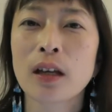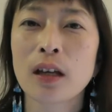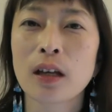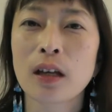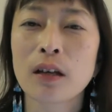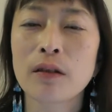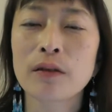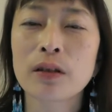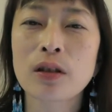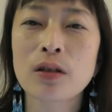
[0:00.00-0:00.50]

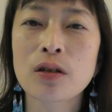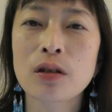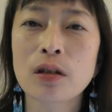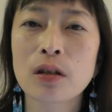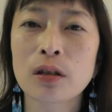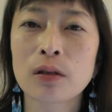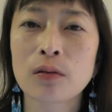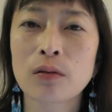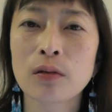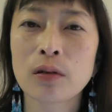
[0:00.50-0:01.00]
えー、
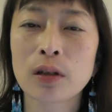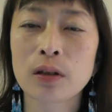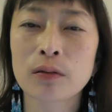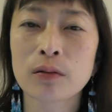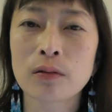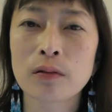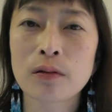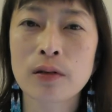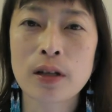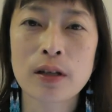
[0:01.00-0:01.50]
私のあ
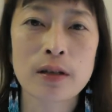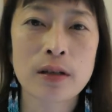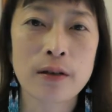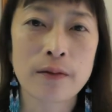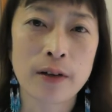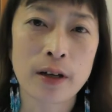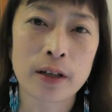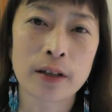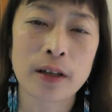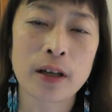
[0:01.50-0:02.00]
の先
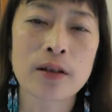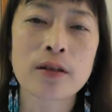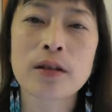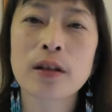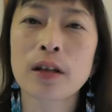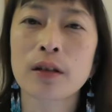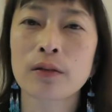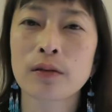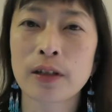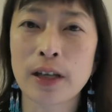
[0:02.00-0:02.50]
生は男
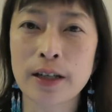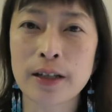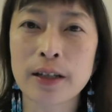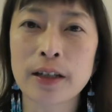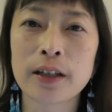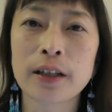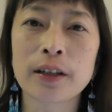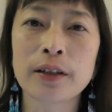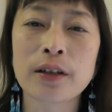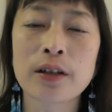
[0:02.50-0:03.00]
性の先
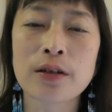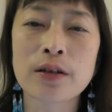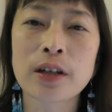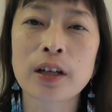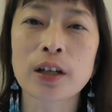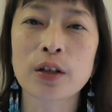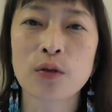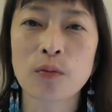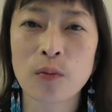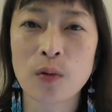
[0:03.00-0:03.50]
生なんです
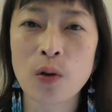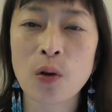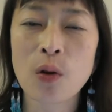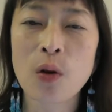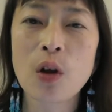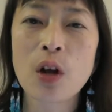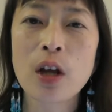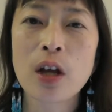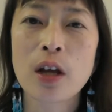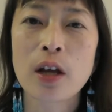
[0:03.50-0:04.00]
けれど
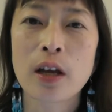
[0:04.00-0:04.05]
も、